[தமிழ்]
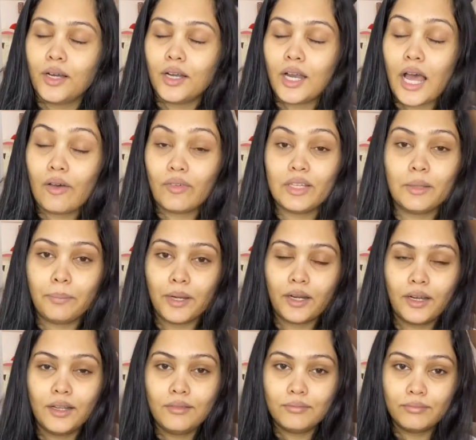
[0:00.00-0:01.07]
நான் வந்து
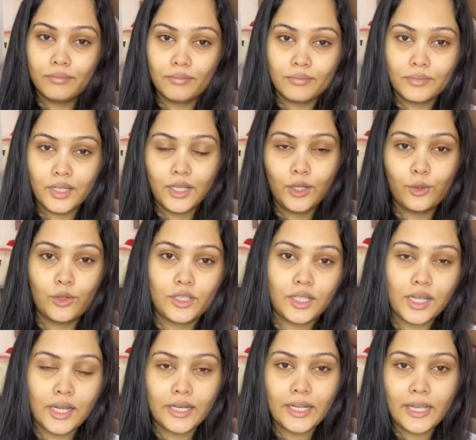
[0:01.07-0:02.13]
பண்ணல என்னோட
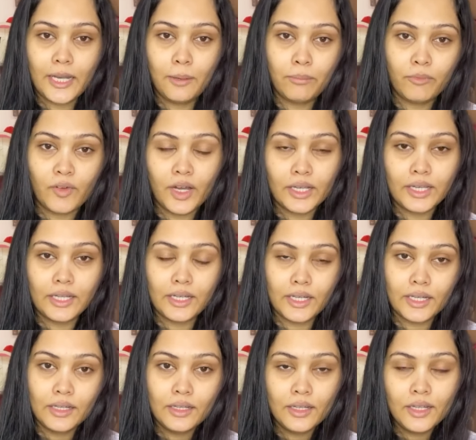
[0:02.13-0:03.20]
தங்கிட்ட ஹெல்ப்
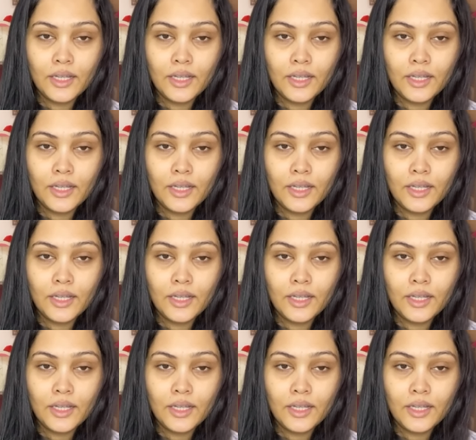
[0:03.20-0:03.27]
வாங்கியிருக்கேன்